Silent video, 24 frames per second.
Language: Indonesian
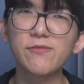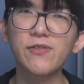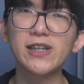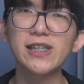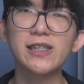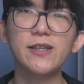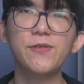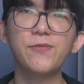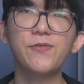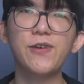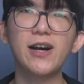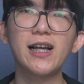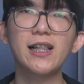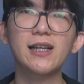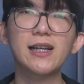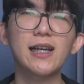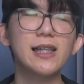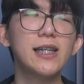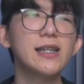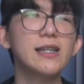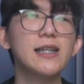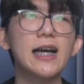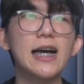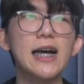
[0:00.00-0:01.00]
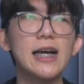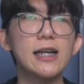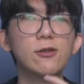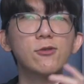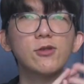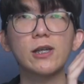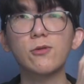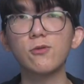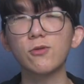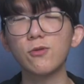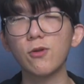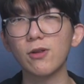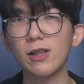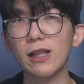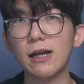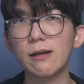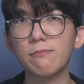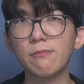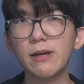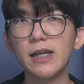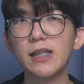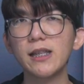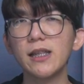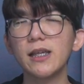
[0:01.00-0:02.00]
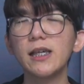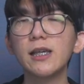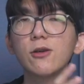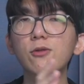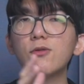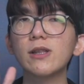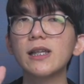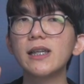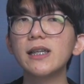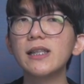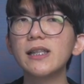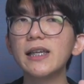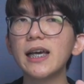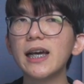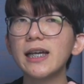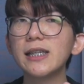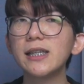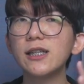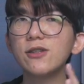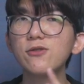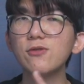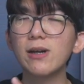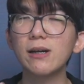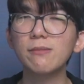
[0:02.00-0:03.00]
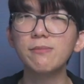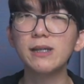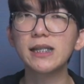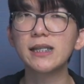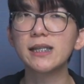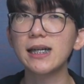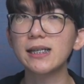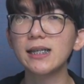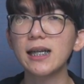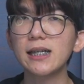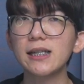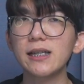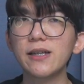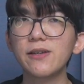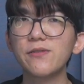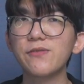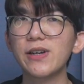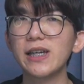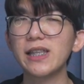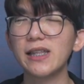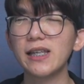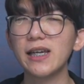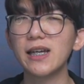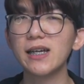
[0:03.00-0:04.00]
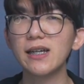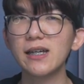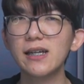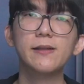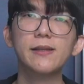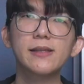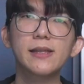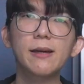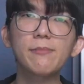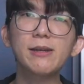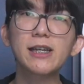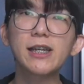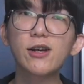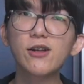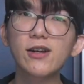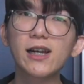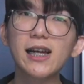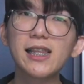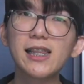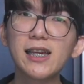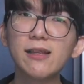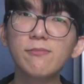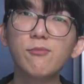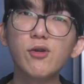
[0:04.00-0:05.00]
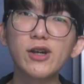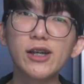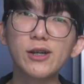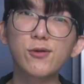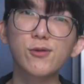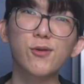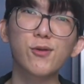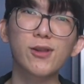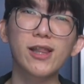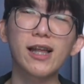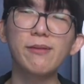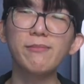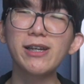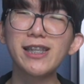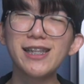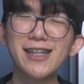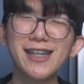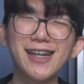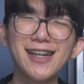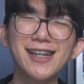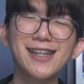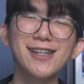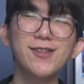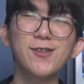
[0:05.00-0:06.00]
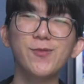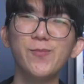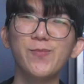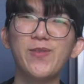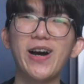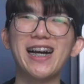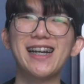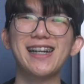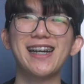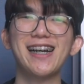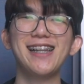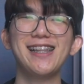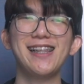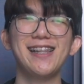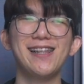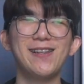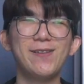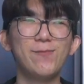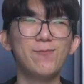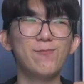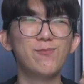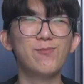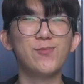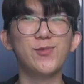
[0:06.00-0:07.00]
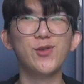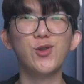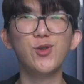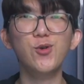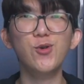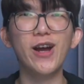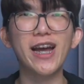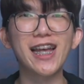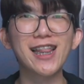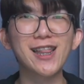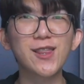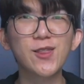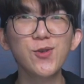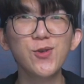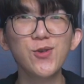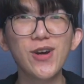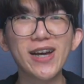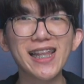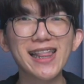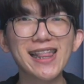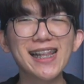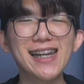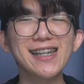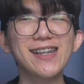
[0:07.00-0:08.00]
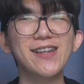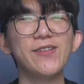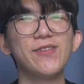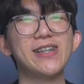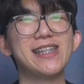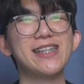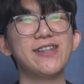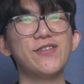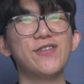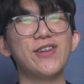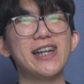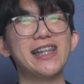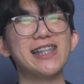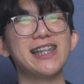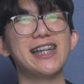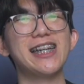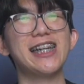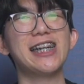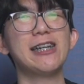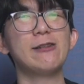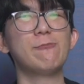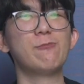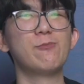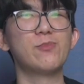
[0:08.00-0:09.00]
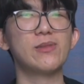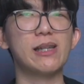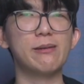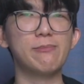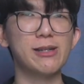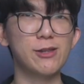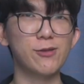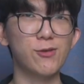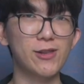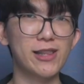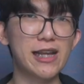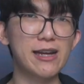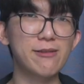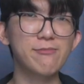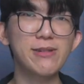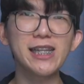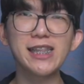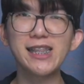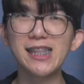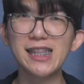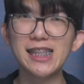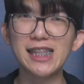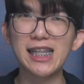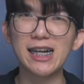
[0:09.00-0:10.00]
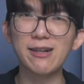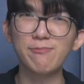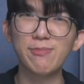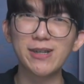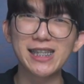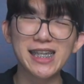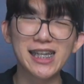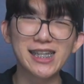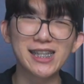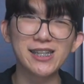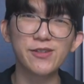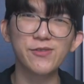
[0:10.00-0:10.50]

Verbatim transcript: Festival. Kalian nggak harus ikut turnamen, ikut ini aja juga bisa side eventnya. Tapi kalau kalian mau ikut turnamennya, itu bakal duet-duet lagi festivalnya ya. Dapat turnamen, dapat side